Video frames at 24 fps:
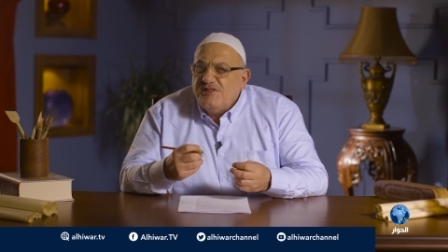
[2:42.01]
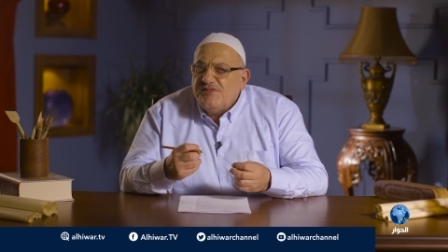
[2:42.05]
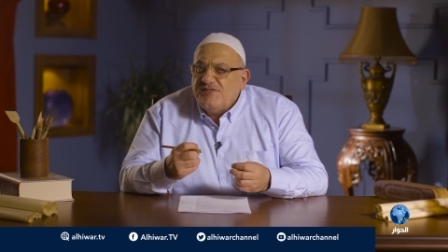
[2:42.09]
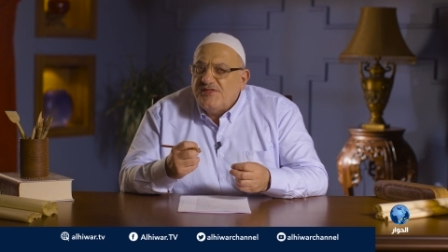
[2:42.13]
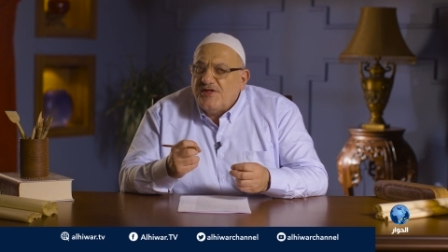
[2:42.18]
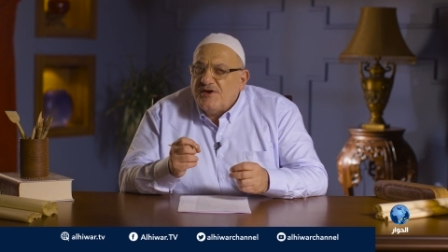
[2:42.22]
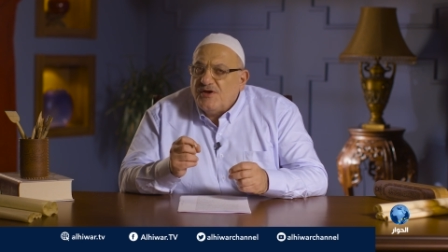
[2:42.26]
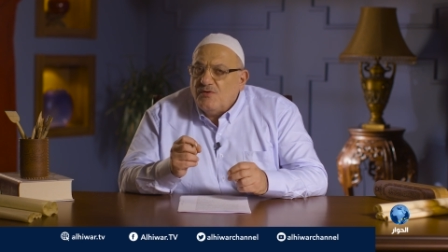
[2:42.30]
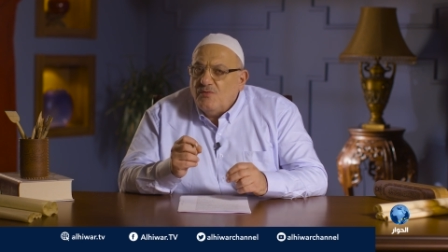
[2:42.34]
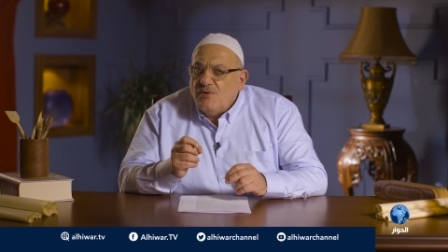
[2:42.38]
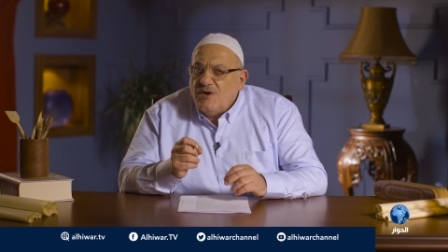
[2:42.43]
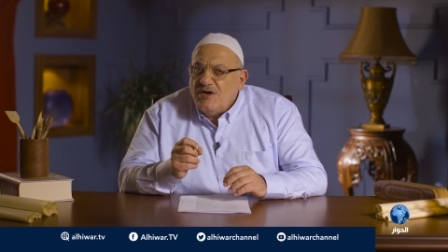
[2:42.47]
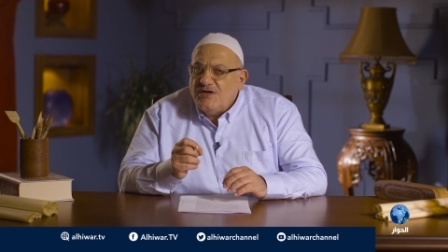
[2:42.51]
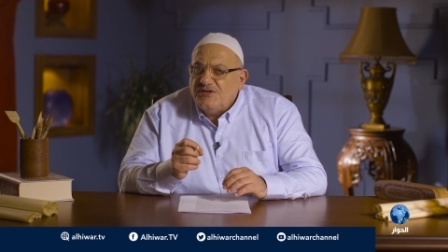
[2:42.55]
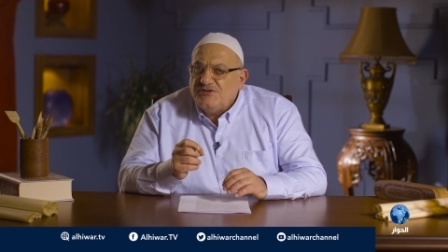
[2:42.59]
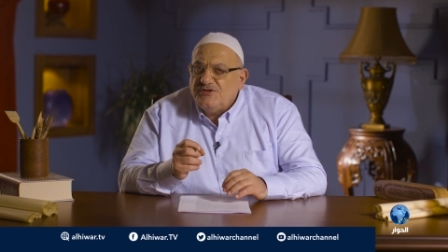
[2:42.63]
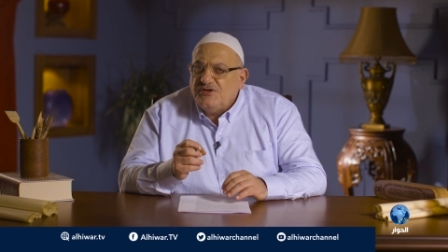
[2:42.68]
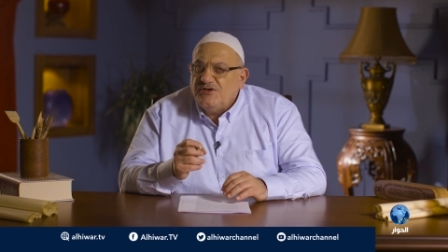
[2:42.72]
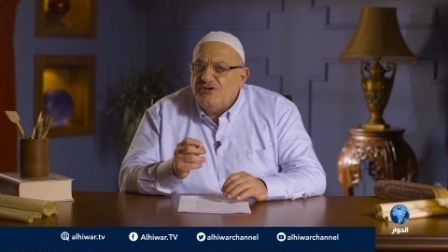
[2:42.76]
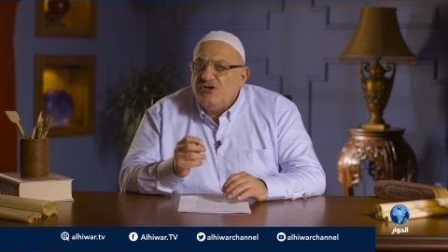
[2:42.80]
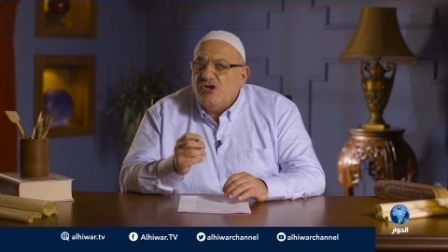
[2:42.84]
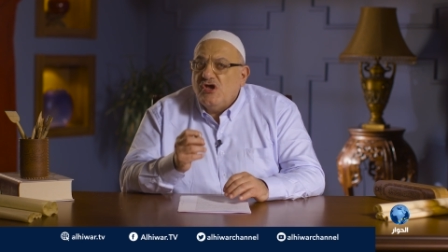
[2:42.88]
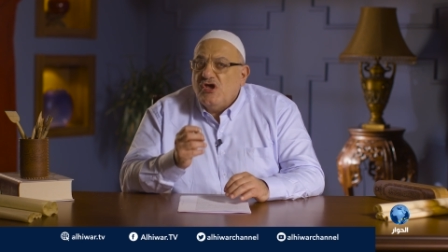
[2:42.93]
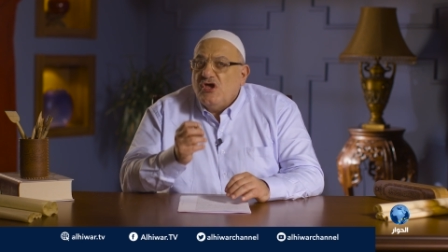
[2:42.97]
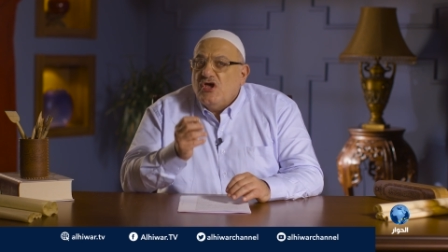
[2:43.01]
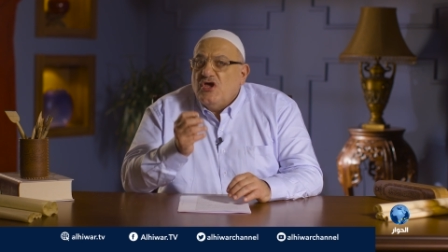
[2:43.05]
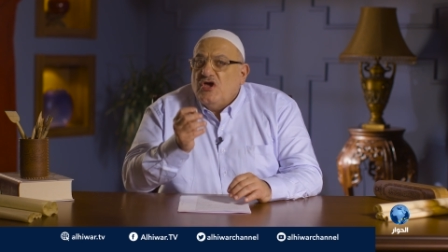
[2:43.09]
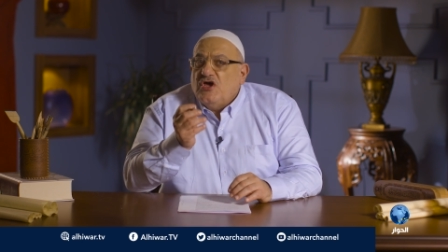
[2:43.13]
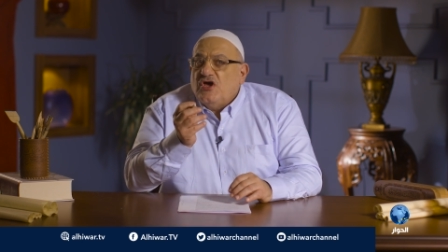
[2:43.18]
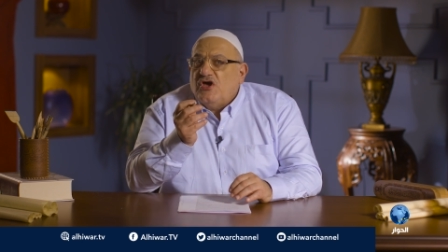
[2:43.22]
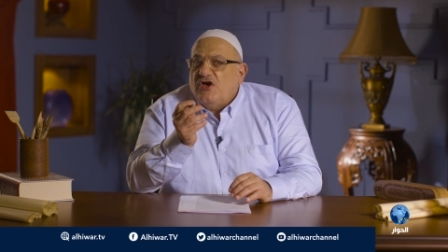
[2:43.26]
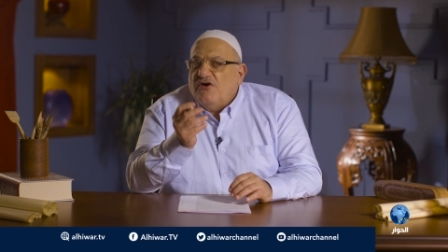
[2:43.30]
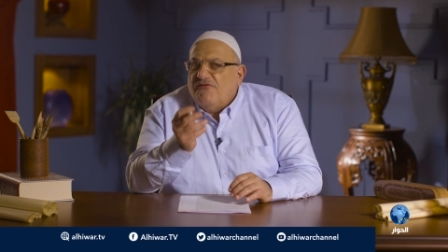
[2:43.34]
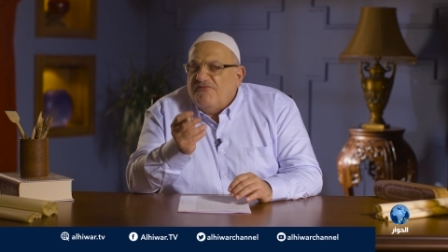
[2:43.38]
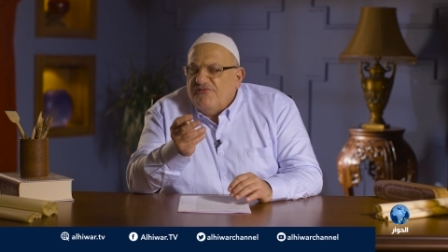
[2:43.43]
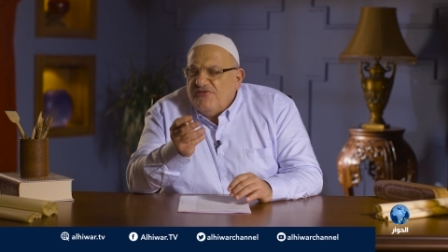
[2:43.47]
ثروات
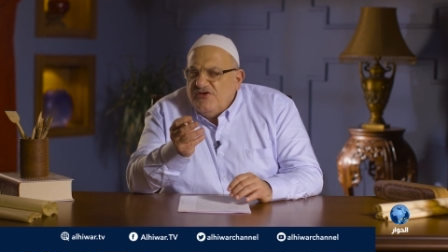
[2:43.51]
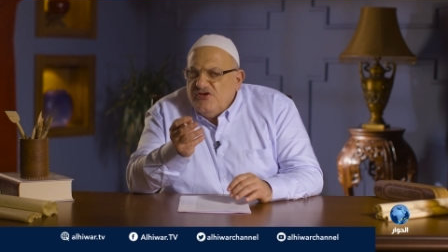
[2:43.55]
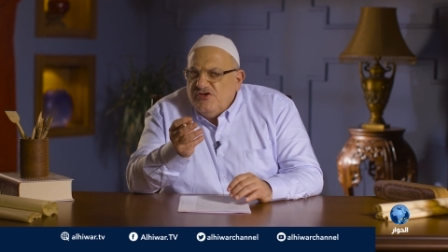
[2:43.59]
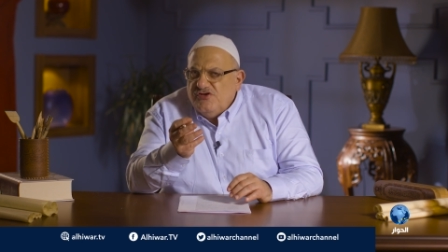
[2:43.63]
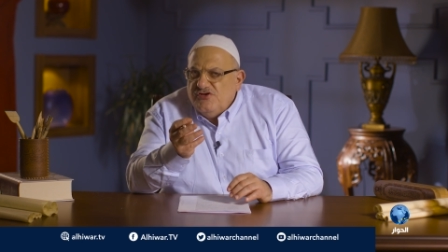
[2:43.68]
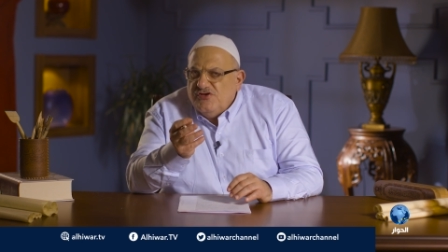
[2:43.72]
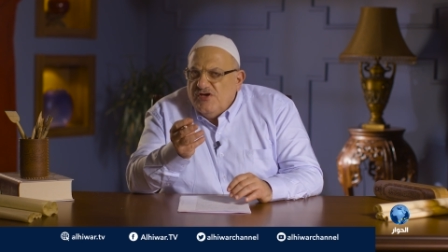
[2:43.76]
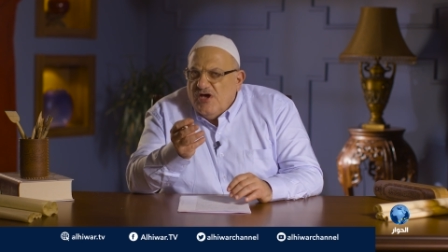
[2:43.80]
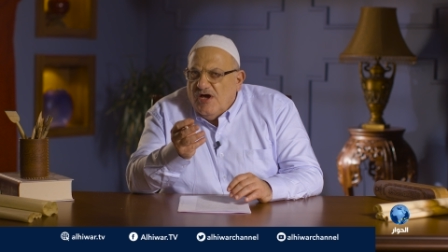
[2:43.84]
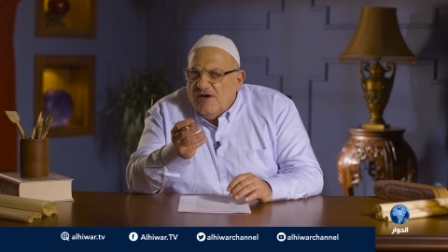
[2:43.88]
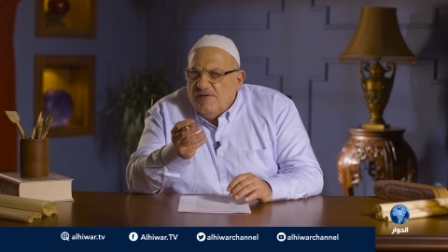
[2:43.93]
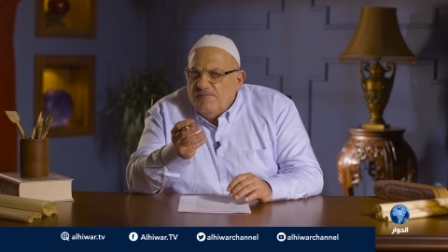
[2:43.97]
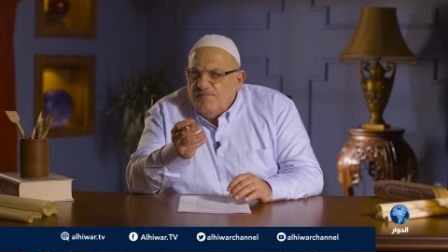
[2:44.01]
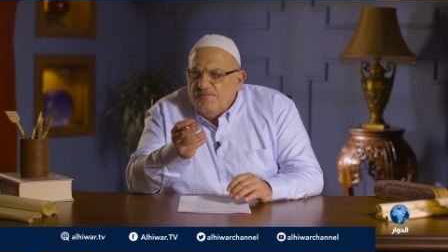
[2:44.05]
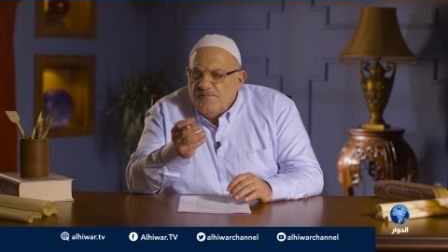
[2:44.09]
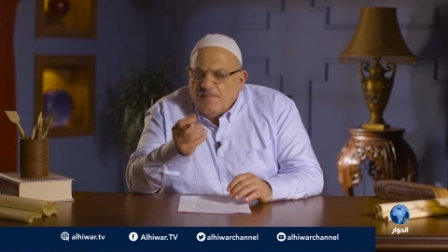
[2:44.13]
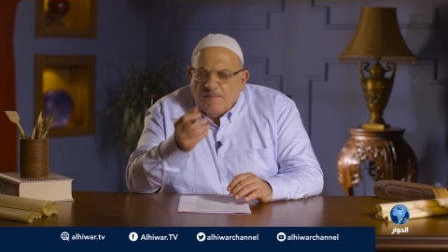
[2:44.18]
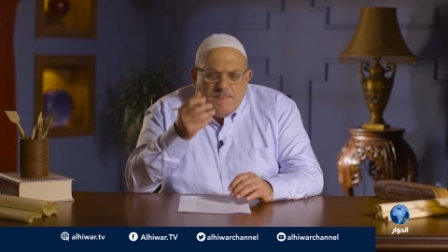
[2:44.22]
خفيه